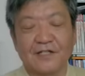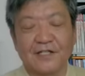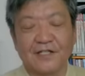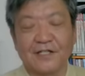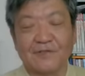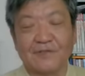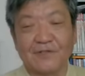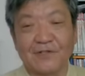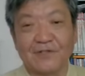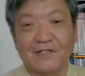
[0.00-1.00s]
気に入らんこ
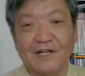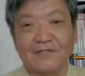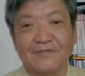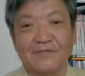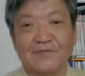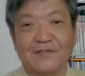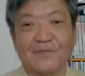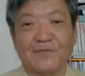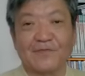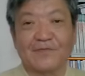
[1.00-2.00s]
といいよ対するって言った
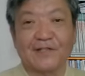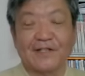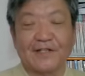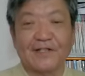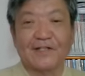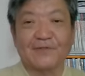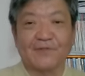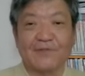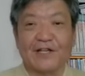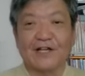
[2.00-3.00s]
ら、もうそれを徹底的に
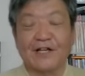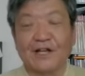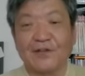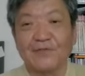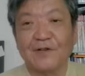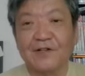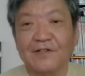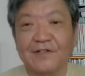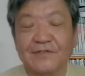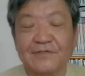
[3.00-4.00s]
こう、ギャギャギャ言うわけ
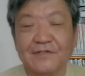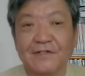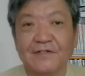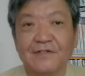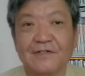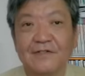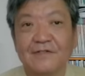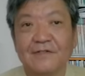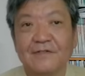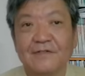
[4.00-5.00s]
ですよね。
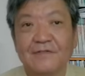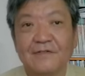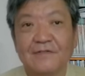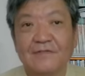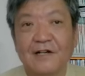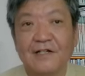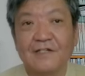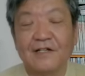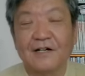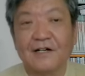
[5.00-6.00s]
で、その
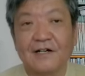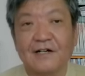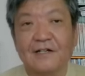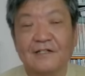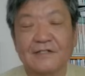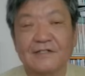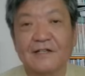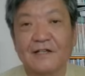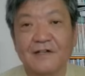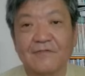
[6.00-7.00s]
相手がです
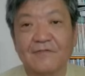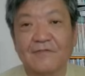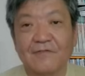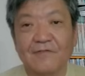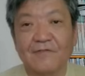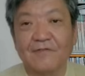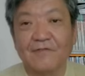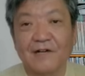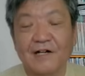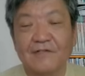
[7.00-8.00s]
ね、
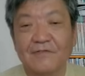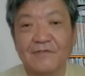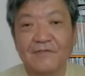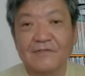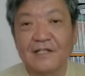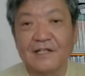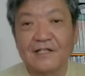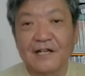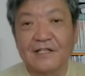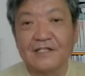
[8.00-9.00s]
こう、反論で
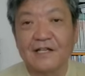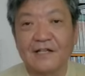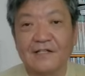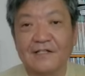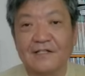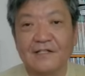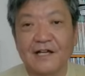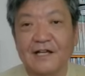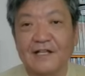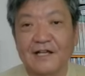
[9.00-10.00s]
きない、しない、
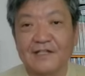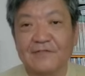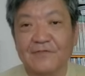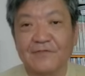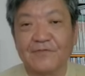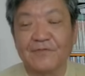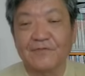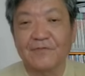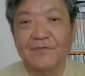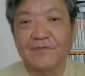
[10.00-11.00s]
やらないというこ
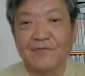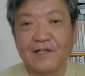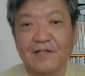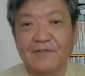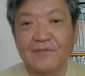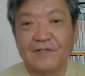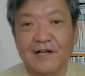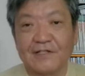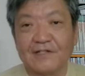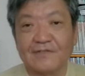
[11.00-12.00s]
とを念頭に
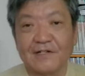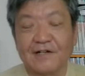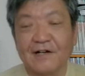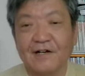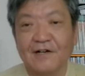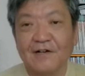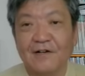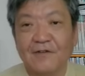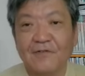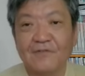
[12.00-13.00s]
入ってるから、
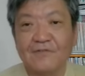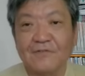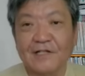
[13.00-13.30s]
本当